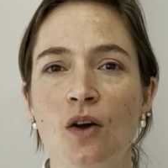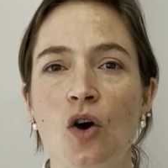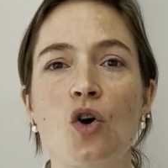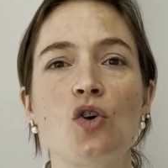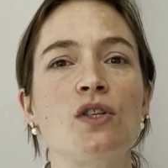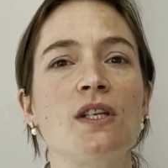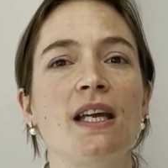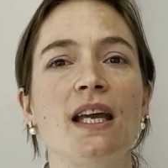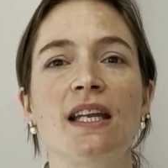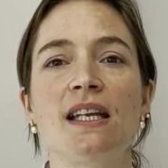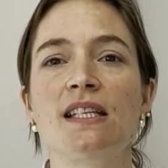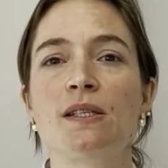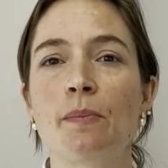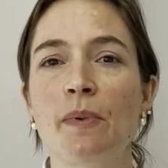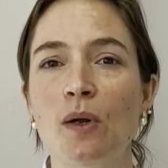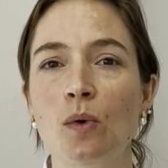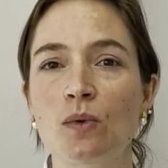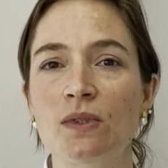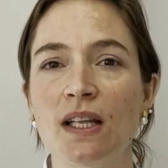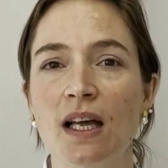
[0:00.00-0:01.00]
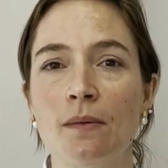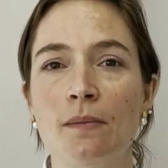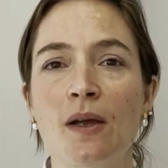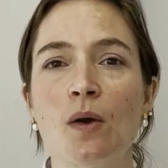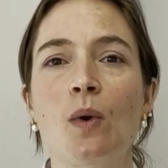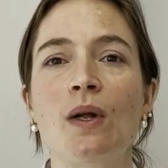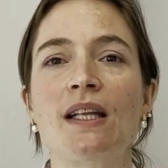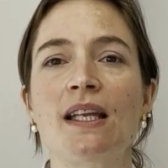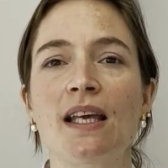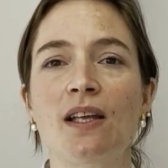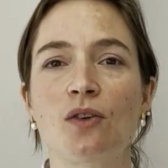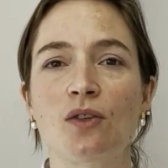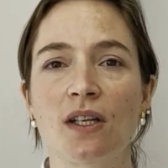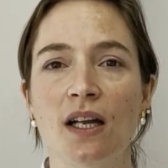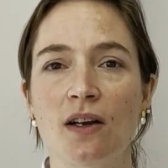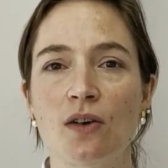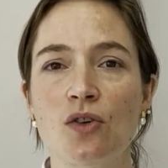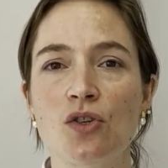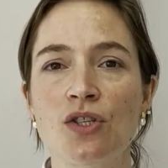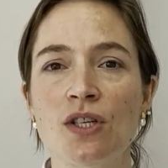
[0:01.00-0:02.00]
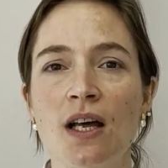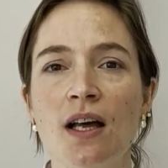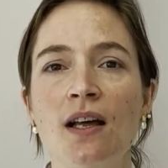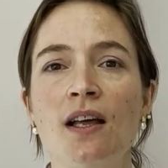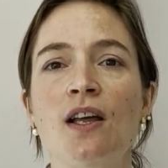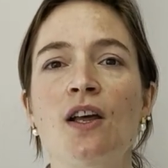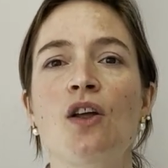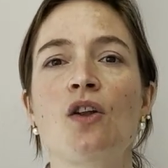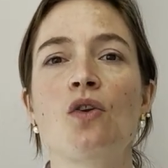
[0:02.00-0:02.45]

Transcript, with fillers: o si queréis preguntarme cualquier otra cosa,